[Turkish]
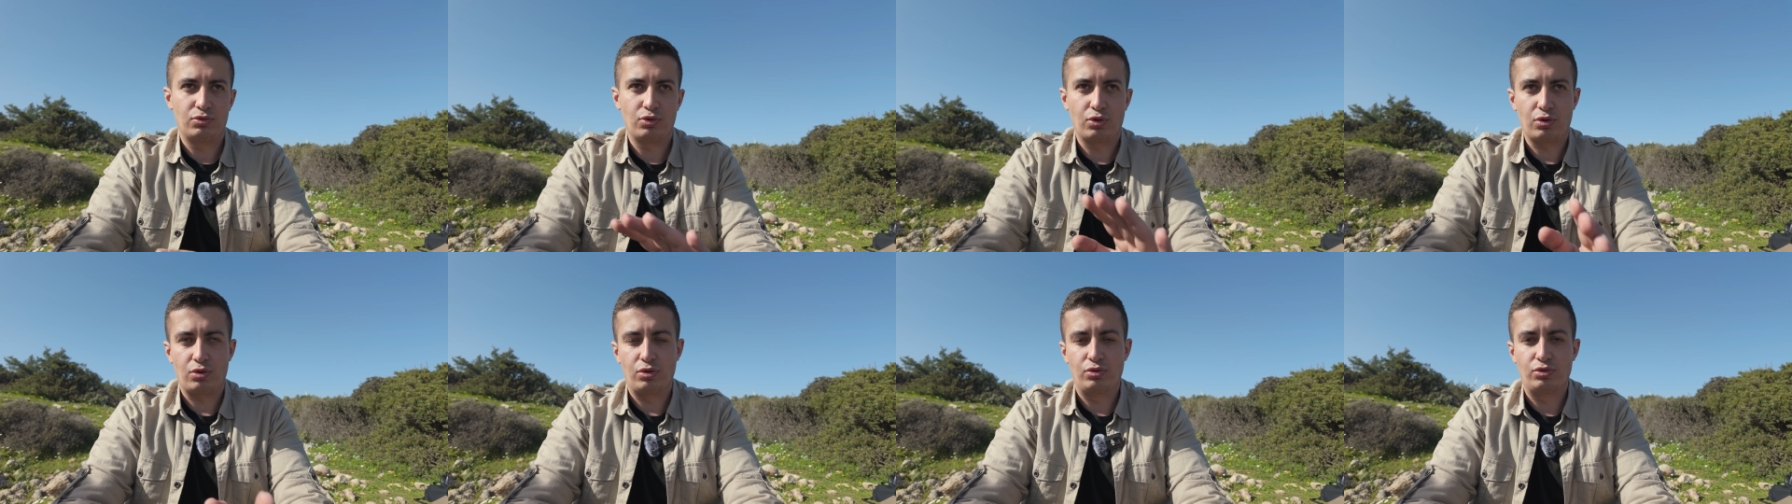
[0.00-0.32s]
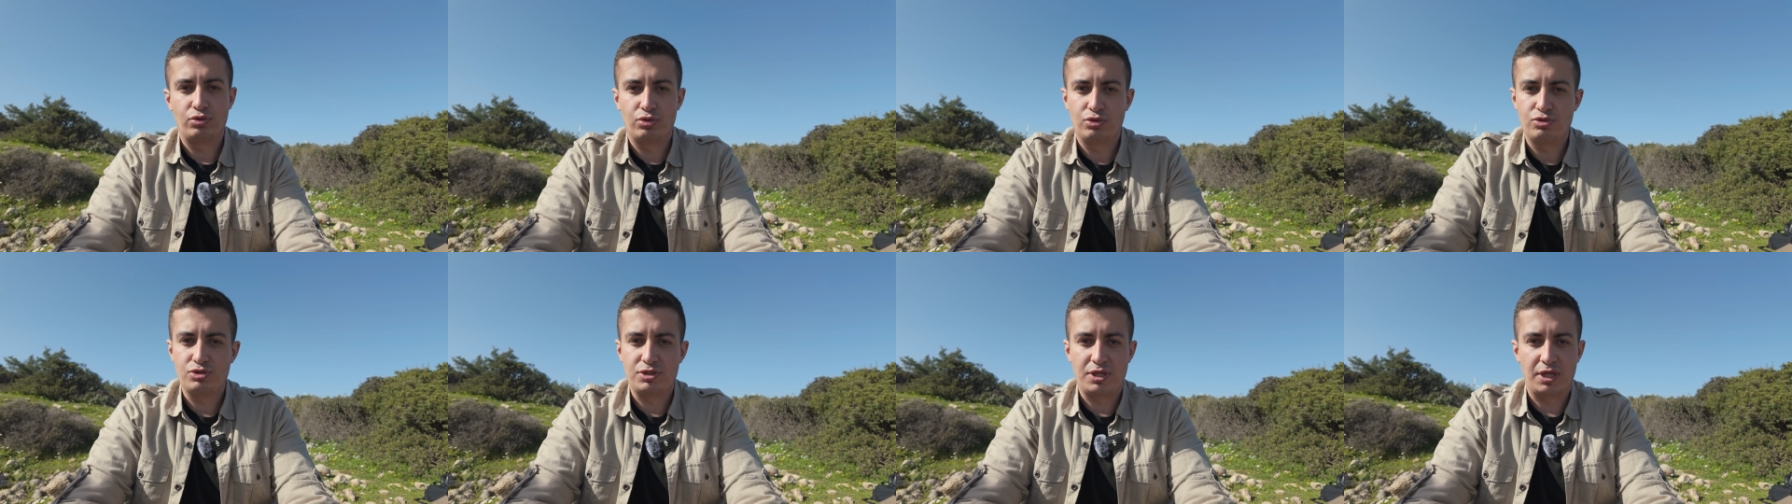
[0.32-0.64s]

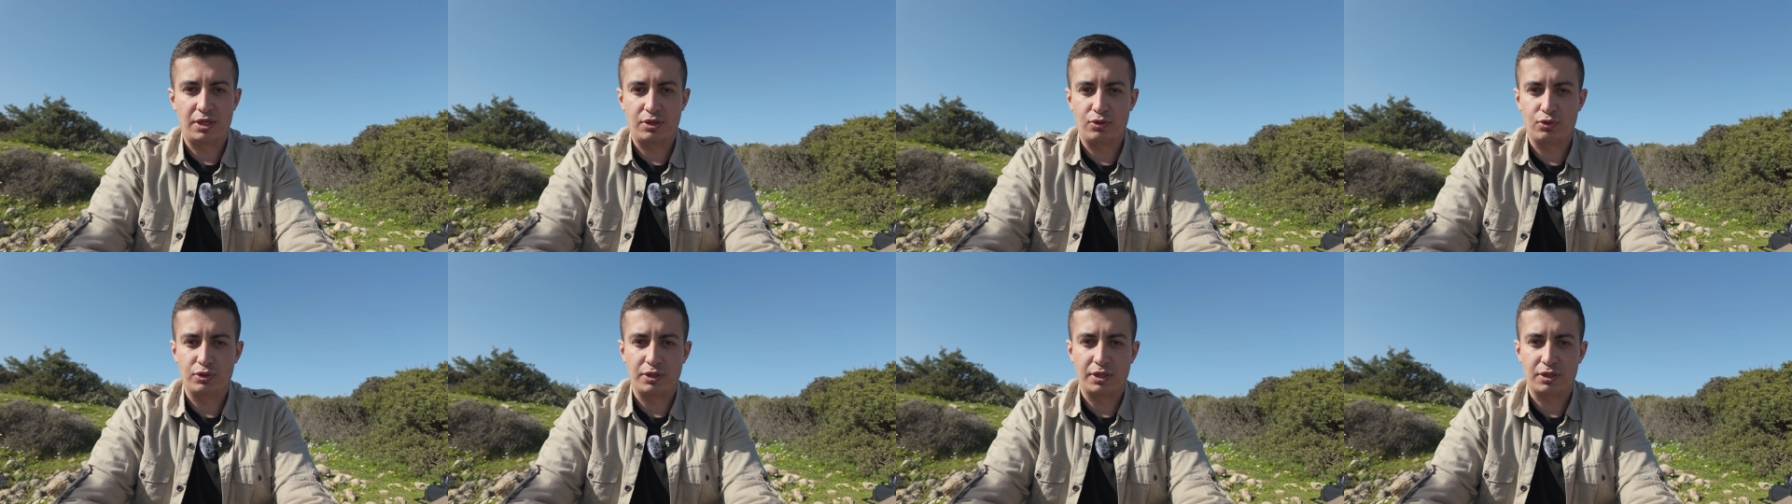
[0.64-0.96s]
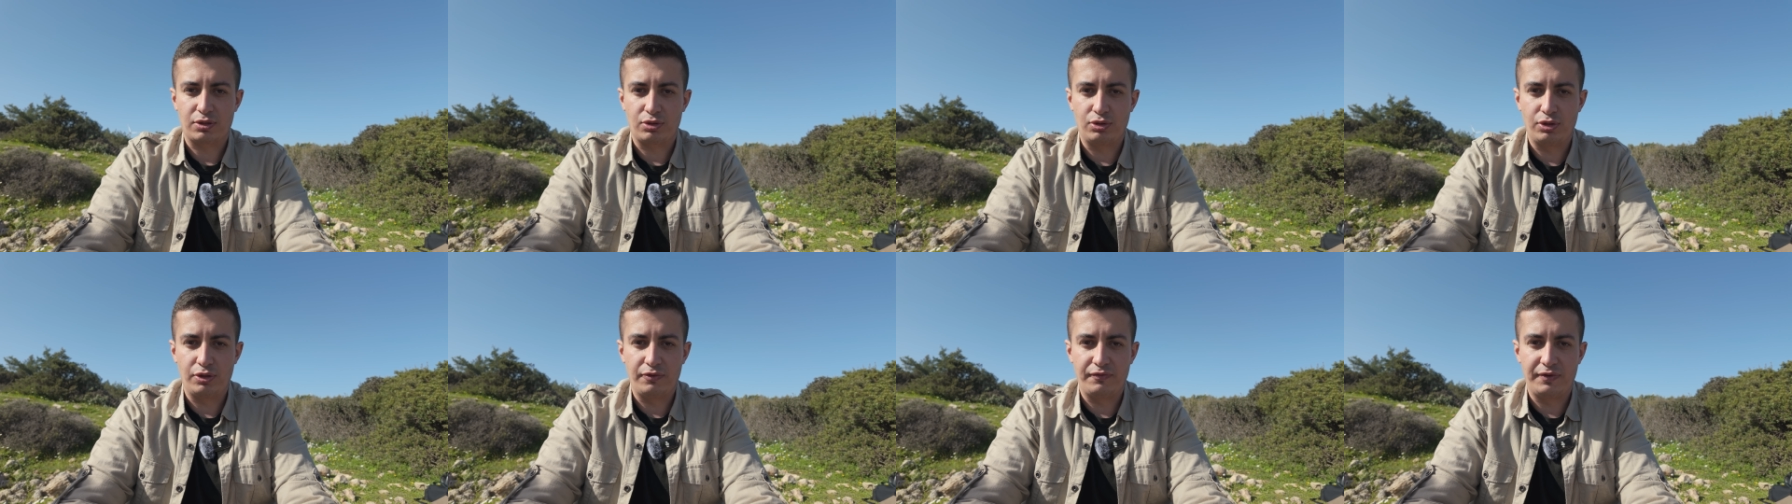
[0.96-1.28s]
dokunduğunuz yere
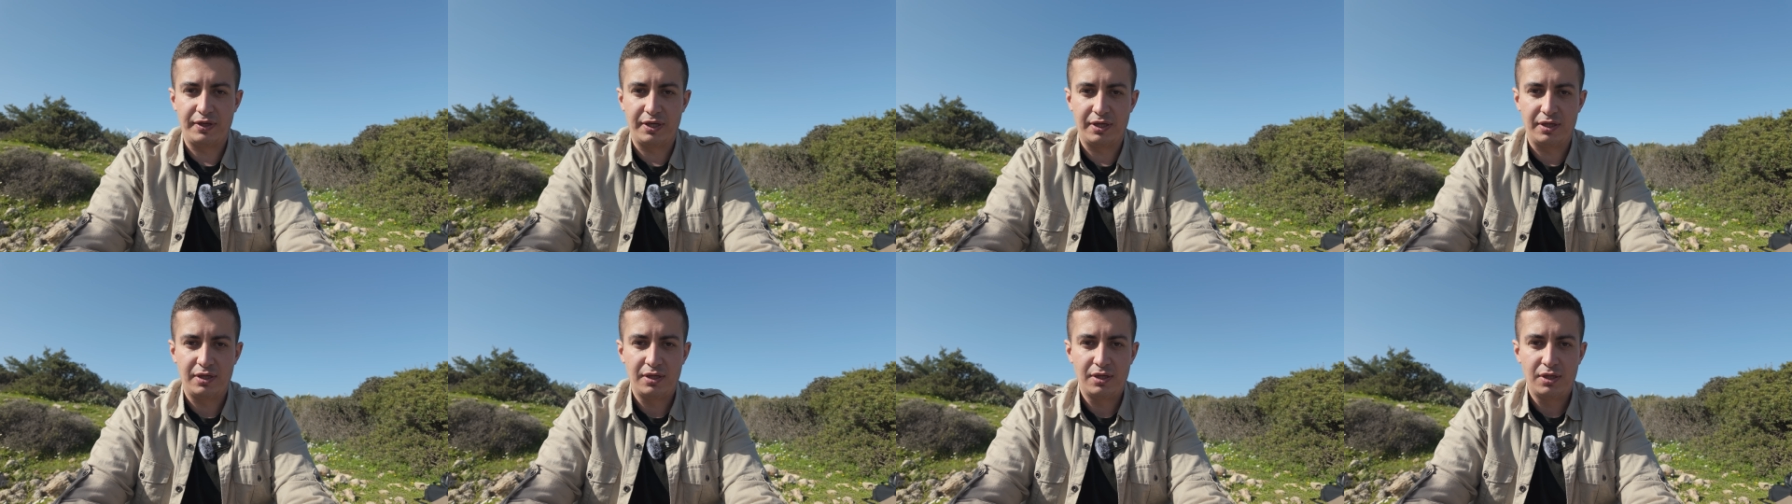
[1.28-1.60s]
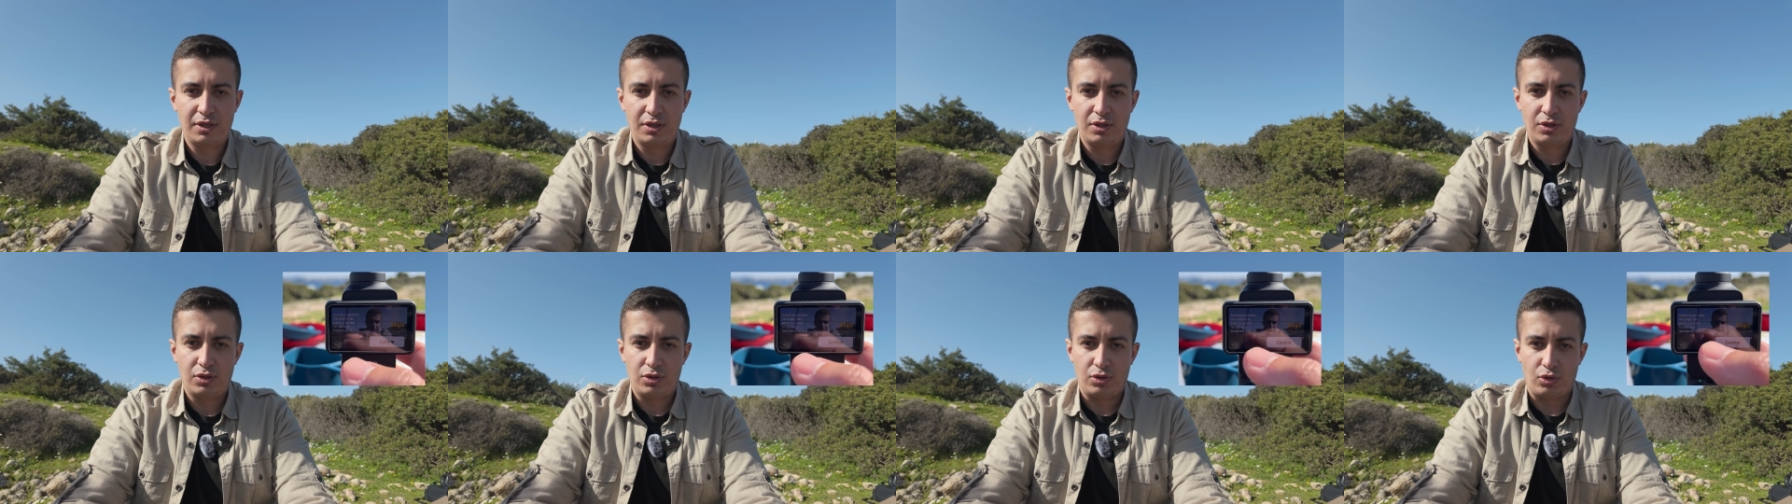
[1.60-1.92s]
odaklıyor ve
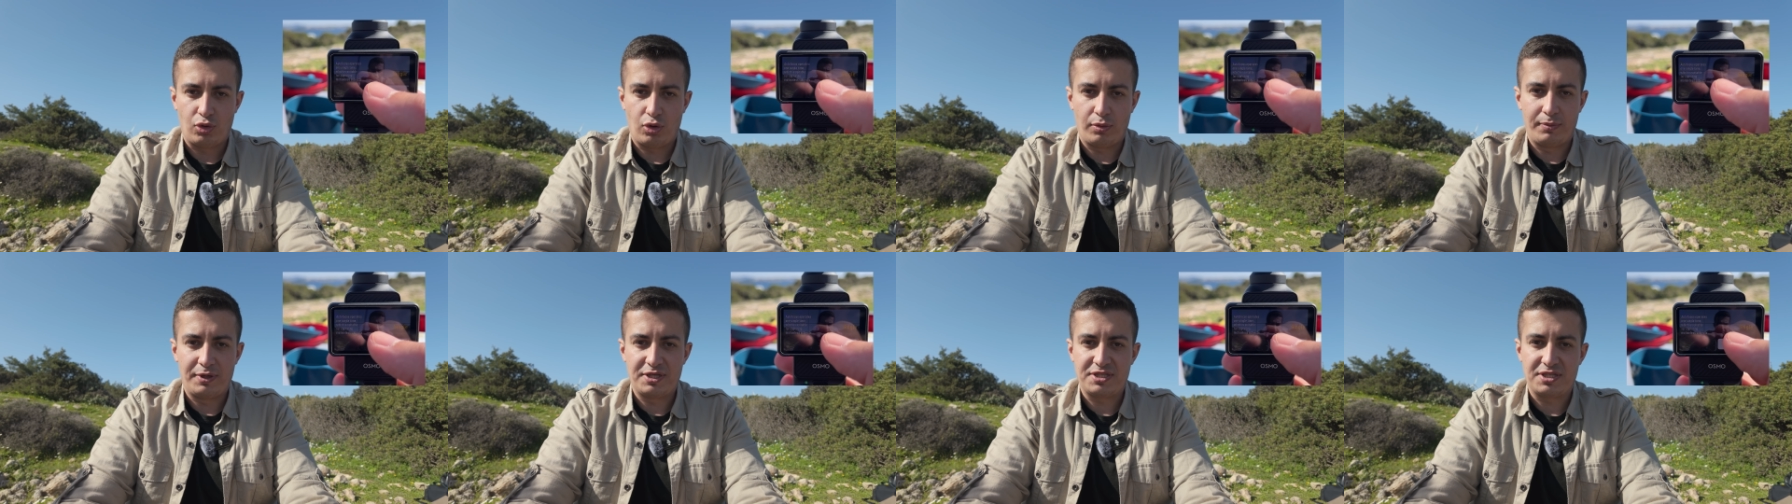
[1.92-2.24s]
o